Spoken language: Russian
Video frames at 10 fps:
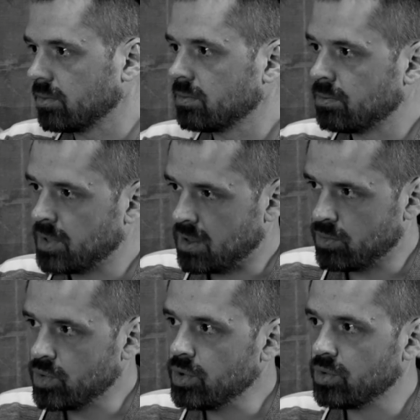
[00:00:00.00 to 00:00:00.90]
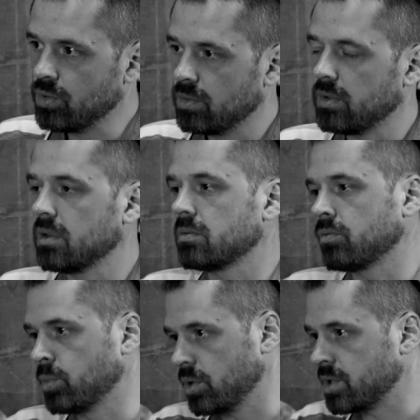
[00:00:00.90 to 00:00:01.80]
Да. Прямую
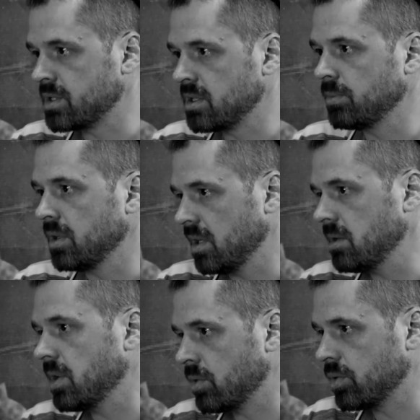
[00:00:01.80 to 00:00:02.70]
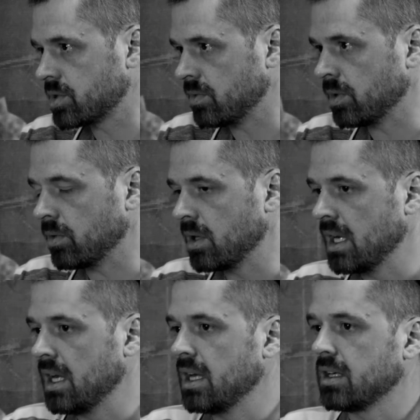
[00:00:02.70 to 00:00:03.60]
в большей степени, либо косвенную.
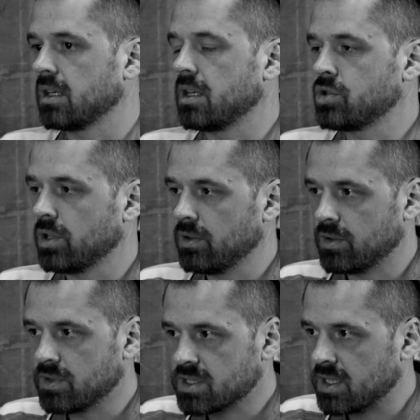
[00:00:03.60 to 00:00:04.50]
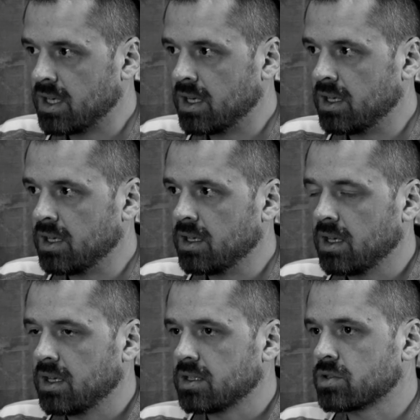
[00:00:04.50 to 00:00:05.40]
Когда человек в Израиле,
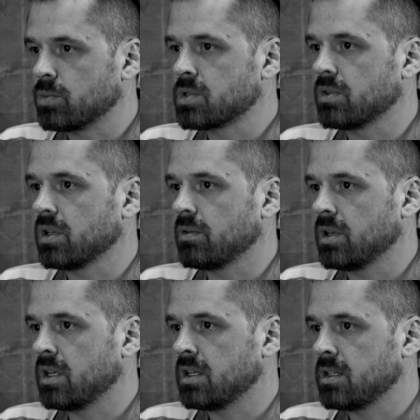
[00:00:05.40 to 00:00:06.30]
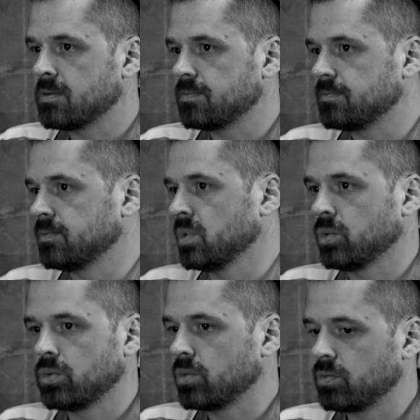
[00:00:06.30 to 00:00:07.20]
собственно говоря,
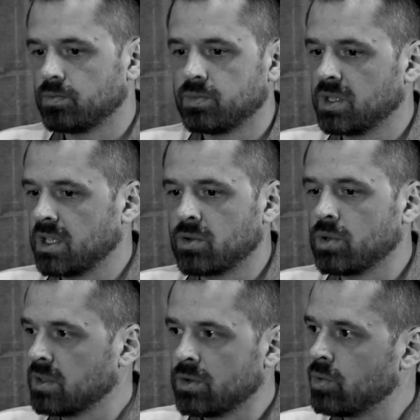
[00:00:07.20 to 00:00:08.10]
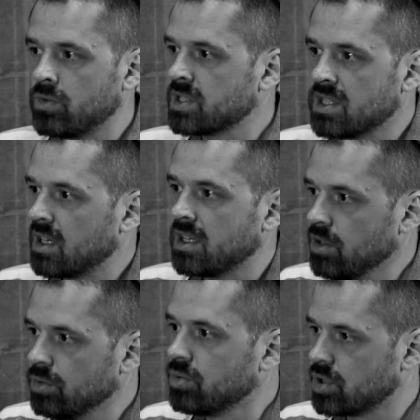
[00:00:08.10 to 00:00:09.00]
ну, такой, такого знака
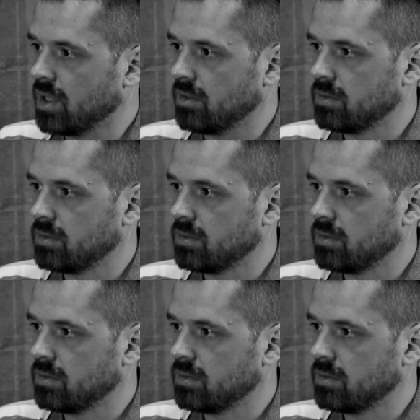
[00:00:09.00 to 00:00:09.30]
не нужно.